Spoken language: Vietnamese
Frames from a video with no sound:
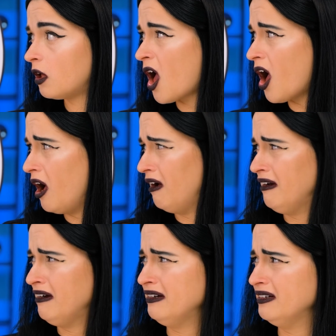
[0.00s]
có thể làm mà
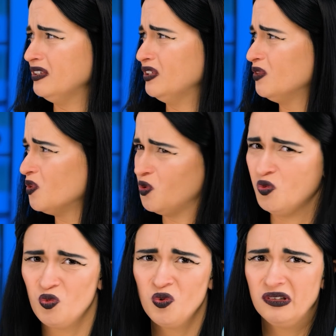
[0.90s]
chúng tớ thất vọng là
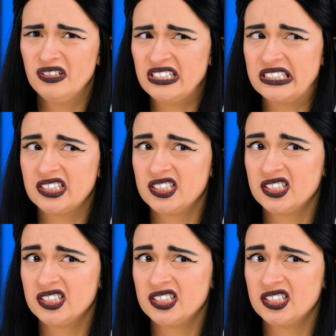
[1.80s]
bánh xe.